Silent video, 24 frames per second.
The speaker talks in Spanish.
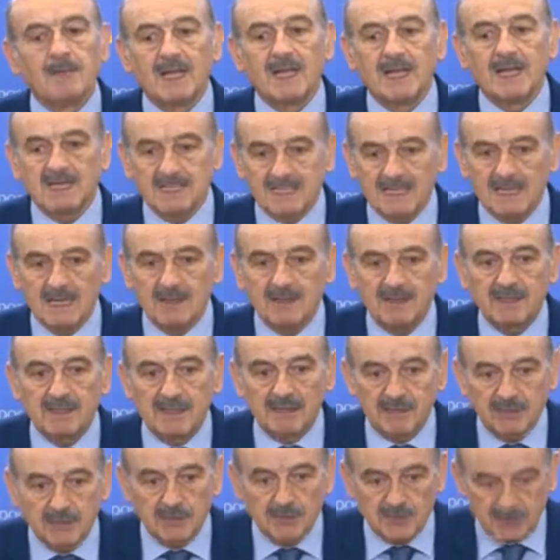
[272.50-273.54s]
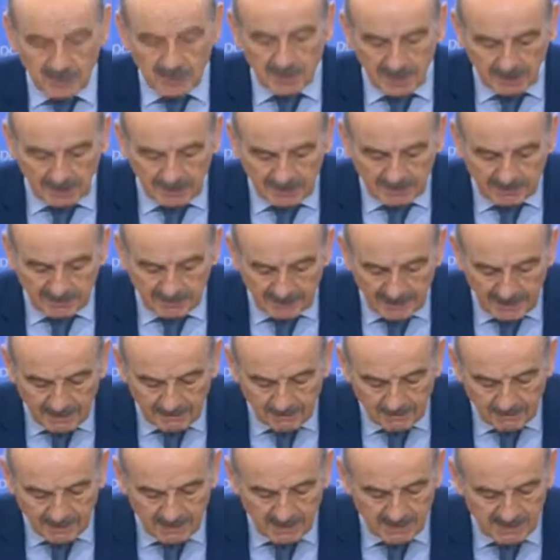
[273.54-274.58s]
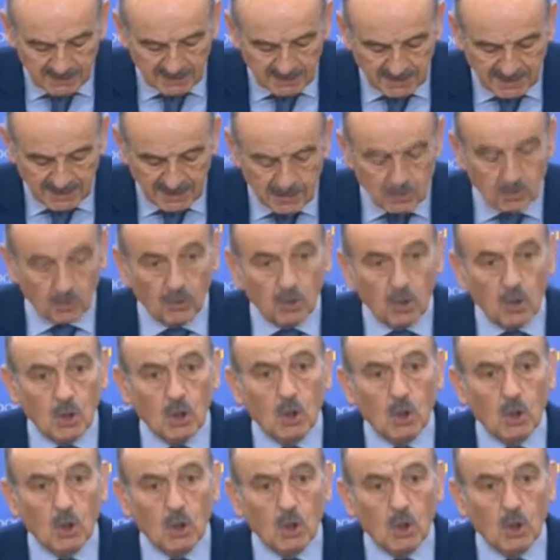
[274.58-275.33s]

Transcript: Esta licitación se realizará este año